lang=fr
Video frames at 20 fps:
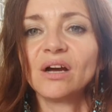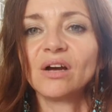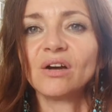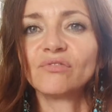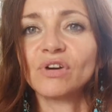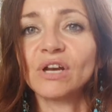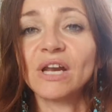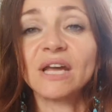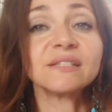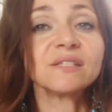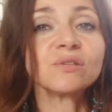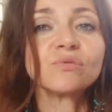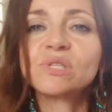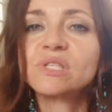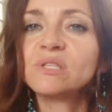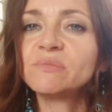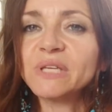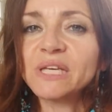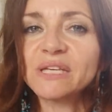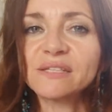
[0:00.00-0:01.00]
Euh, voilà, c'est
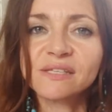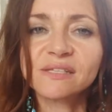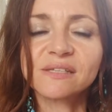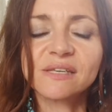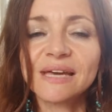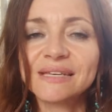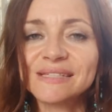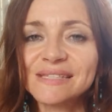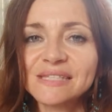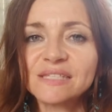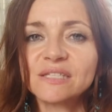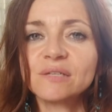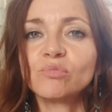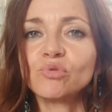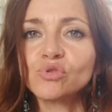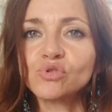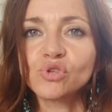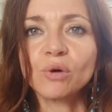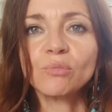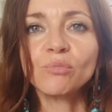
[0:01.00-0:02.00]
aussi bien accessible aux